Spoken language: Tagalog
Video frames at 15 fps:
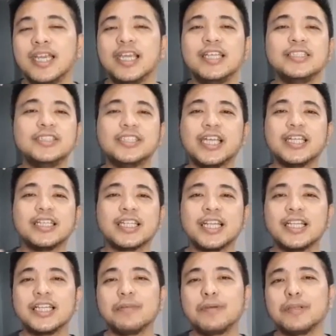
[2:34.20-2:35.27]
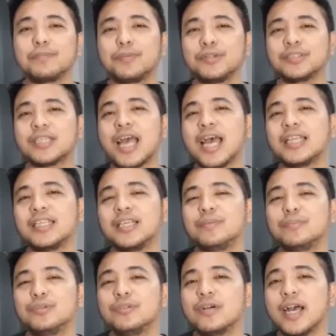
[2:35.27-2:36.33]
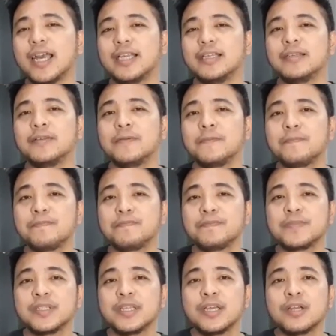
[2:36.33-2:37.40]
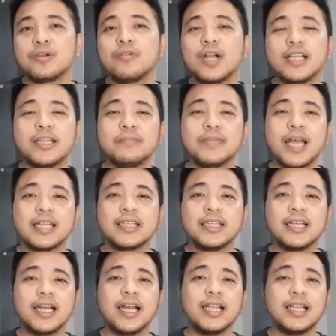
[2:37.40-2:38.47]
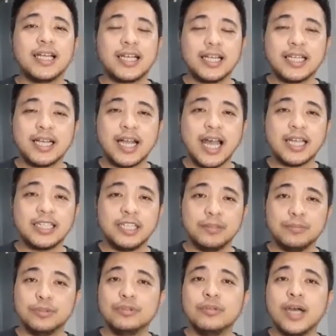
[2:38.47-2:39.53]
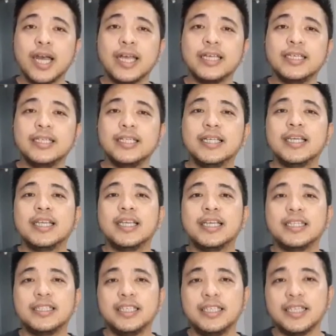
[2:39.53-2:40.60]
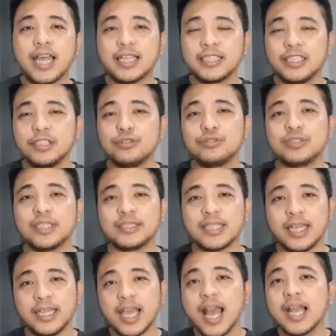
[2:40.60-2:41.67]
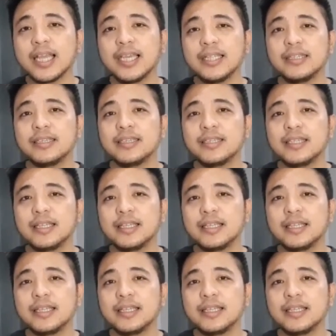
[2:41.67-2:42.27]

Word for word: In general naman po sa ating buhay, kung alam natin ang halaga ng ating buhay, hindi natin ito sasayangin.